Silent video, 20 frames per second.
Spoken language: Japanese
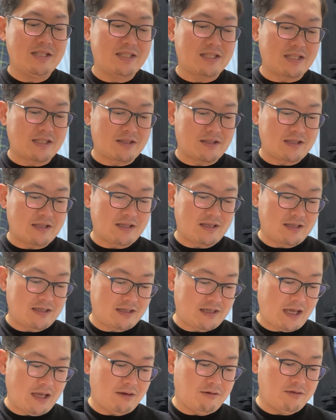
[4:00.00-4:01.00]
診、
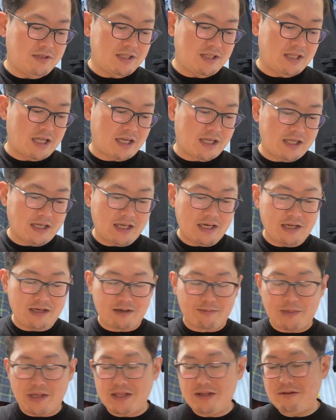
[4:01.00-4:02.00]
健康診断行かないの
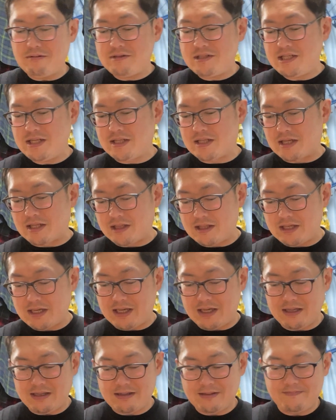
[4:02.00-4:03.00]
めんどくせえんだっ
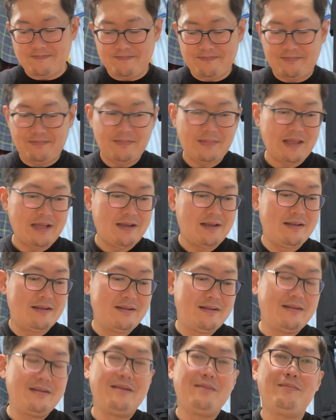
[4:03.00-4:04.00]
て。
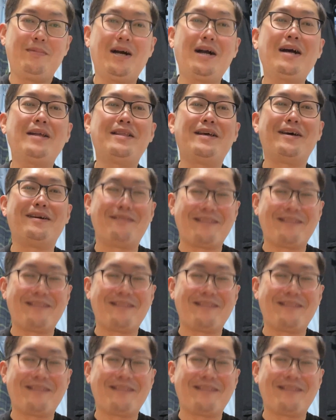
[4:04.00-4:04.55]
バカだよ